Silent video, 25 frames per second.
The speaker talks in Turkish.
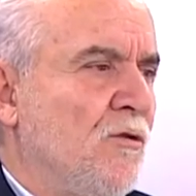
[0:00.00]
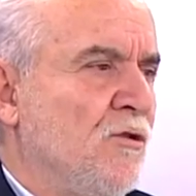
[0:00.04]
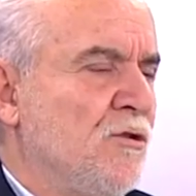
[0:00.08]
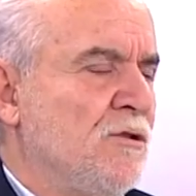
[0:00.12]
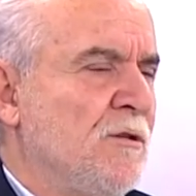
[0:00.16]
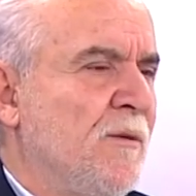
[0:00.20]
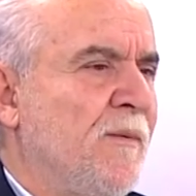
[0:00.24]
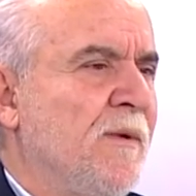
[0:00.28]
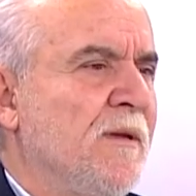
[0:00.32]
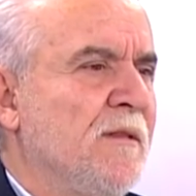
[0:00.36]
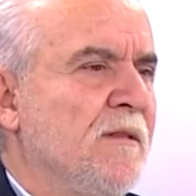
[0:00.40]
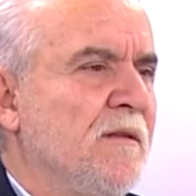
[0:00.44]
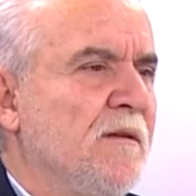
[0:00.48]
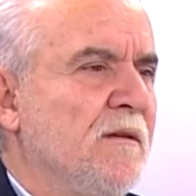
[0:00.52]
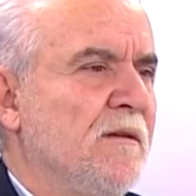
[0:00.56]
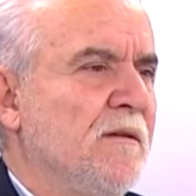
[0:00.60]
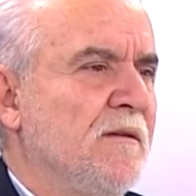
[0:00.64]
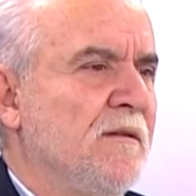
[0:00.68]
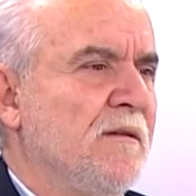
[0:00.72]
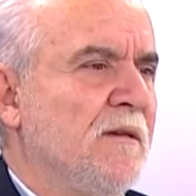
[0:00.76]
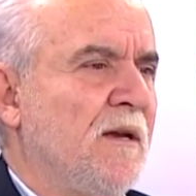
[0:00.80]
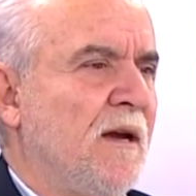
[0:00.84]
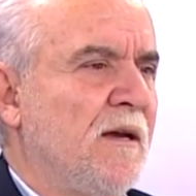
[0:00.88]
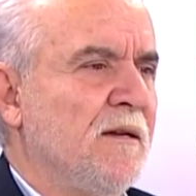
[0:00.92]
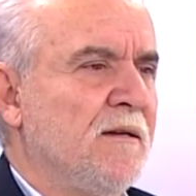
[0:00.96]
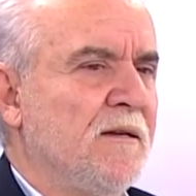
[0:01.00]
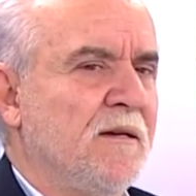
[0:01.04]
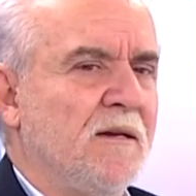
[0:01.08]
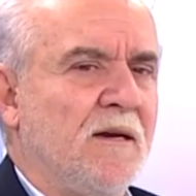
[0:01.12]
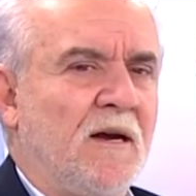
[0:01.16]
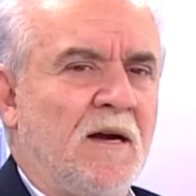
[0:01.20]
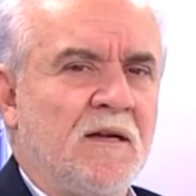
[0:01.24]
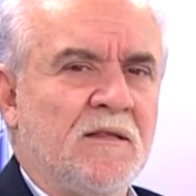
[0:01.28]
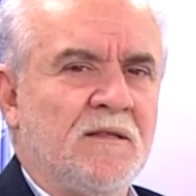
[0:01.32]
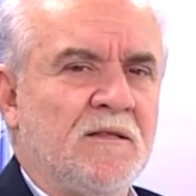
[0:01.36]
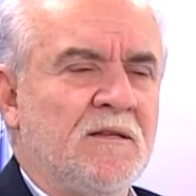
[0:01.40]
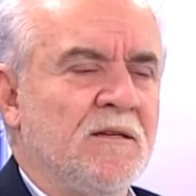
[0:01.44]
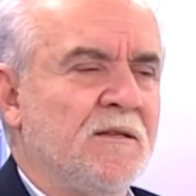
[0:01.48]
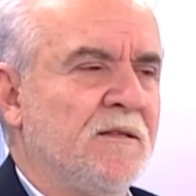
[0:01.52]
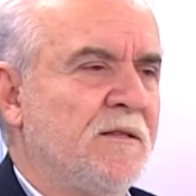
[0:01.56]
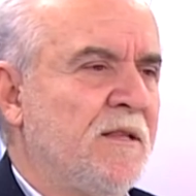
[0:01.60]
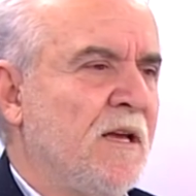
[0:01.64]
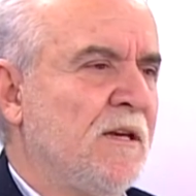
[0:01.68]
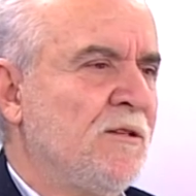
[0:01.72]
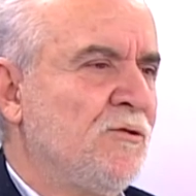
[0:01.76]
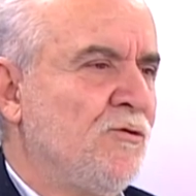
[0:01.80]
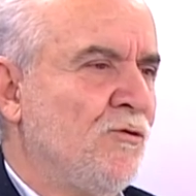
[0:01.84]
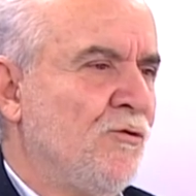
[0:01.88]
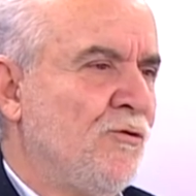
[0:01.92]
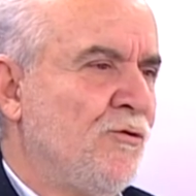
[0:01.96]
O zaman yani attığın
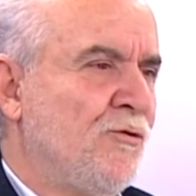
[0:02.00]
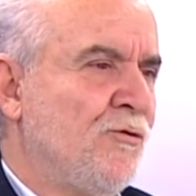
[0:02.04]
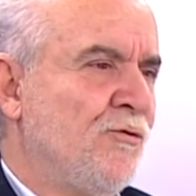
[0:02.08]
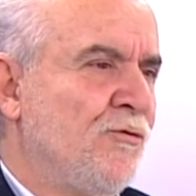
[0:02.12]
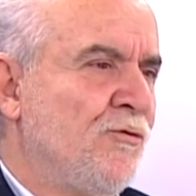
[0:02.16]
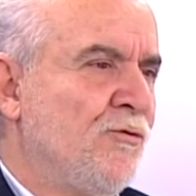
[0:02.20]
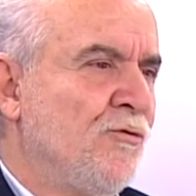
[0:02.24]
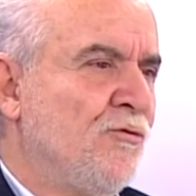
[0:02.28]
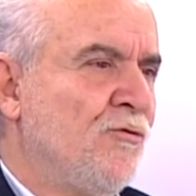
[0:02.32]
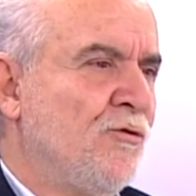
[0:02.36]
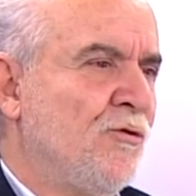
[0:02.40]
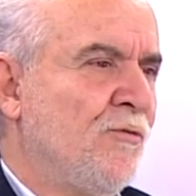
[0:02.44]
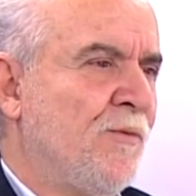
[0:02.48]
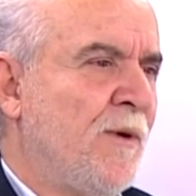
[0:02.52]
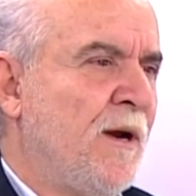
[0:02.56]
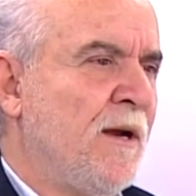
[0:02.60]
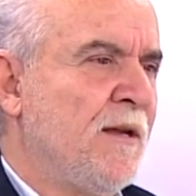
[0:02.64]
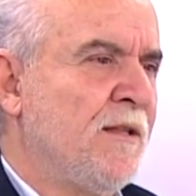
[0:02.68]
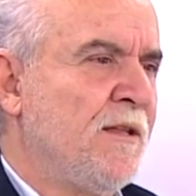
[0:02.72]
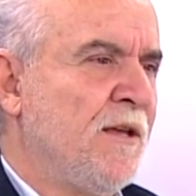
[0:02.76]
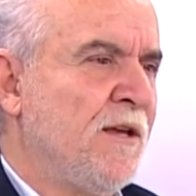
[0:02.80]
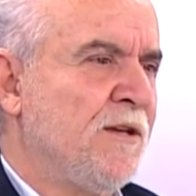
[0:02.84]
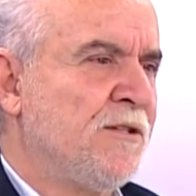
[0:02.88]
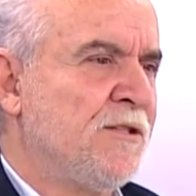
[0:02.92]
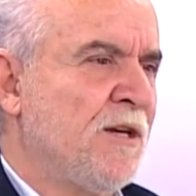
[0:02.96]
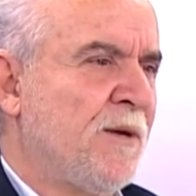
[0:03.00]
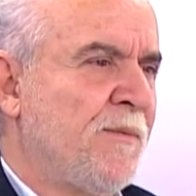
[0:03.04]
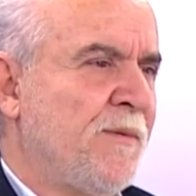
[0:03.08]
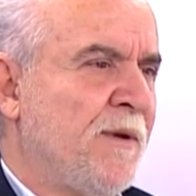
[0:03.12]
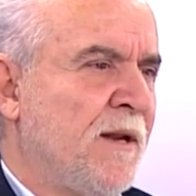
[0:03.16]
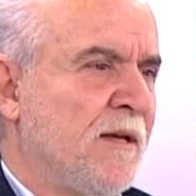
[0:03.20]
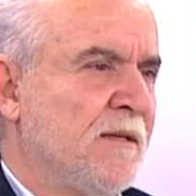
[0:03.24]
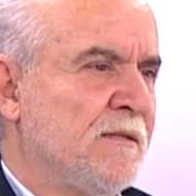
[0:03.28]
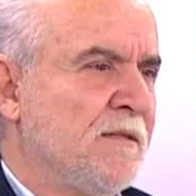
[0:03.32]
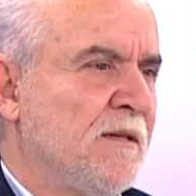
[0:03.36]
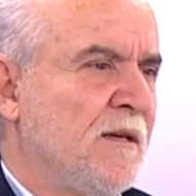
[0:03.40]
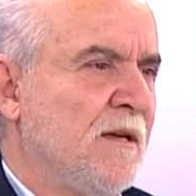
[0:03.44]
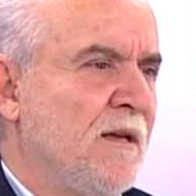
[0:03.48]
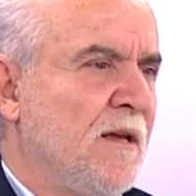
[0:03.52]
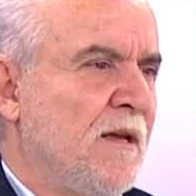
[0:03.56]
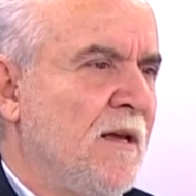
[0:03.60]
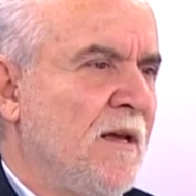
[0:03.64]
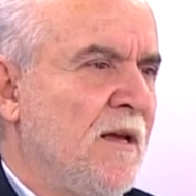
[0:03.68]
taş ürküttüğün kurbağaya değecek biraz.